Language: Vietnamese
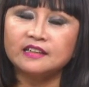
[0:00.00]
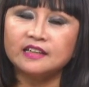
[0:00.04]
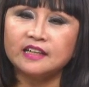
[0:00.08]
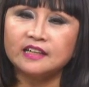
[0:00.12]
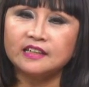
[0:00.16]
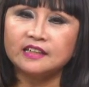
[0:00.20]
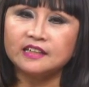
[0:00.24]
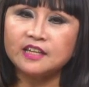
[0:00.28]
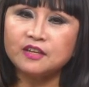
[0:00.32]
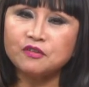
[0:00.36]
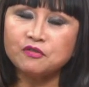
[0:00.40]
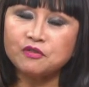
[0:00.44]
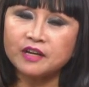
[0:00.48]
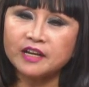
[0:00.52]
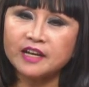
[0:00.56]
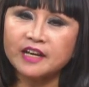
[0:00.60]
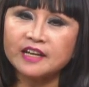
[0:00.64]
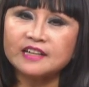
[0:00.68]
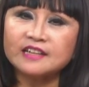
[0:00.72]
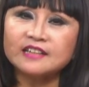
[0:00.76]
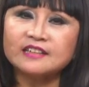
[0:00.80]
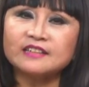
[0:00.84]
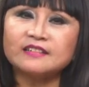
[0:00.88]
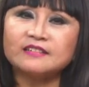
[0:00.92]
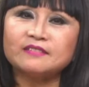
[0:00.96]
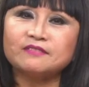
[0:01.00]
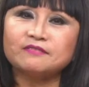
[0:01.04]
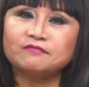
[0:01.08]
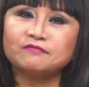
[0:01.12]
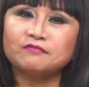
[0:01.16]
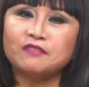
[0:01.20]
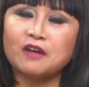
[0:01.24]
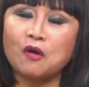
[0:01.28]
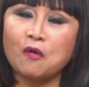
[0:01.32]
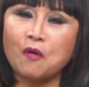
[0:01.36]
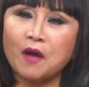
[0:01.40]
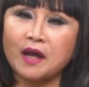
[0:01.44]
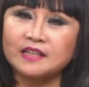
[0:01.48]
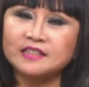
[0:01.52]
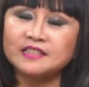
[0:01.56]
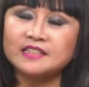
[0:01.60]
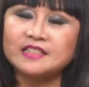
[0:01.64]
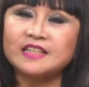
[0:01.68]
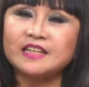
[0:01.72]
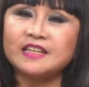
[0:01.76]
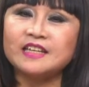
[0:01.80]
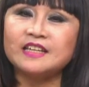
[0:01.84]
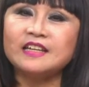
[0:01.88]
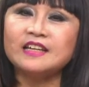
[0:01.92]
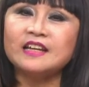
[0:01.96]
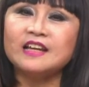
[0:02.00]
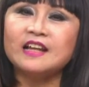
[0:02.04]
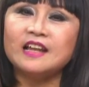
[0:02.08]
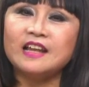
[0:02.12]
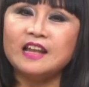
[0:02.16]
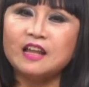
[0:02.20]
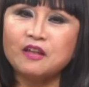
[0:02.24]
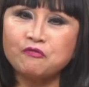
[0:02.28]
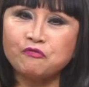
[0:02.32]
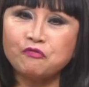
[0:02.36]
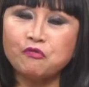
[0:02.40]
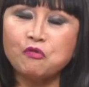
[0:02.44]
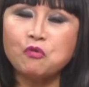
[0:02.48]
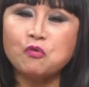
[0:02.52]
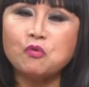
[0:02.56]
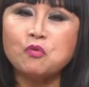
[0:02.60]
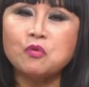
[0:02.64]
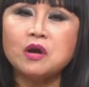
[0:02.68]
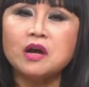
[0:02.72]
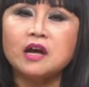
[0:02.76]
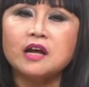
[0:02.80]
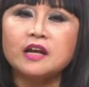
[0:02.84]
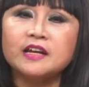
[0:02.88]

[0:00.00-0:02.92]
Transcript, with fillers: điêu khắc và họa sĩ lê phú